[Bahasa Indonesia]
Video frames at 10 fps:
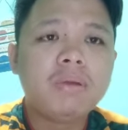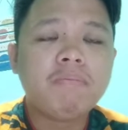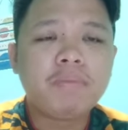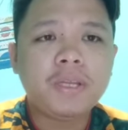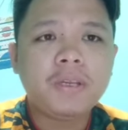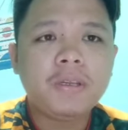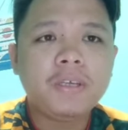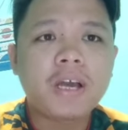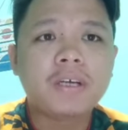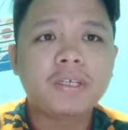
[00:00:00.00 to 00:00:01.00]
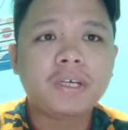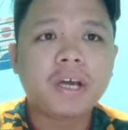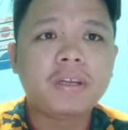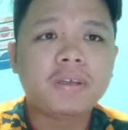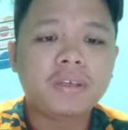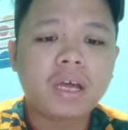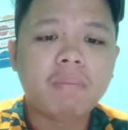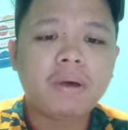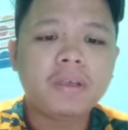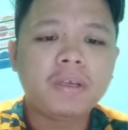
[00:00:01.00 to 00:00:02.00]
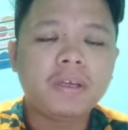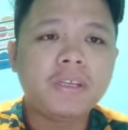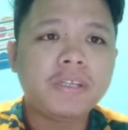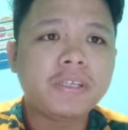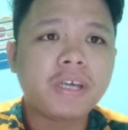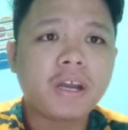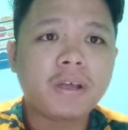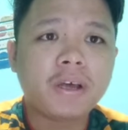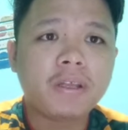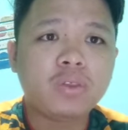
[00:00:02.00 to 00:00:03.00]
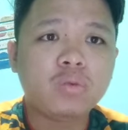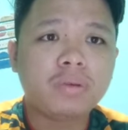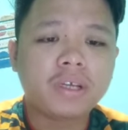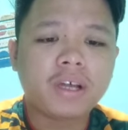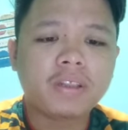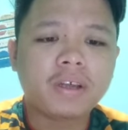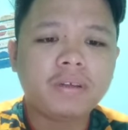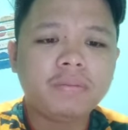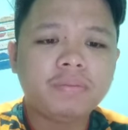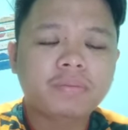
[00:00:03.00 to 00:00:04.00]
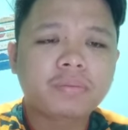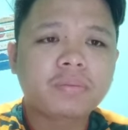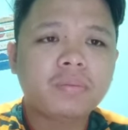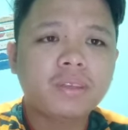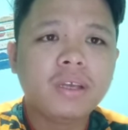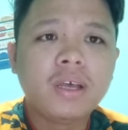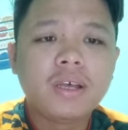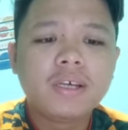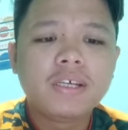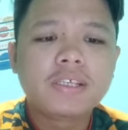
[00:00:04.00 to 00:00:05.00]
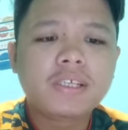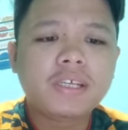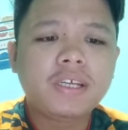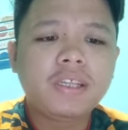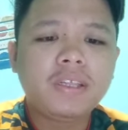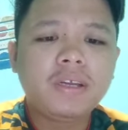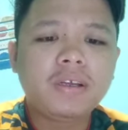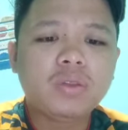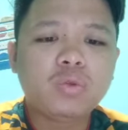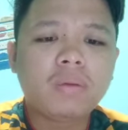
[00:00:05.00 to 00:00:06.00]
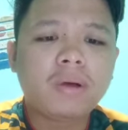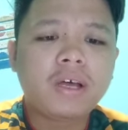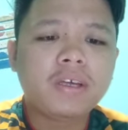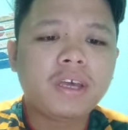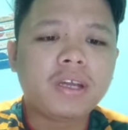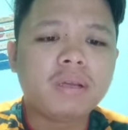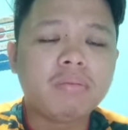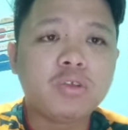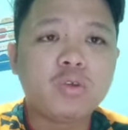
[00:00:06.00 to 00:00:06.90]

Pemimpin yang enggan namanya disiarkan itu berkata, Segelintir ketua bahagian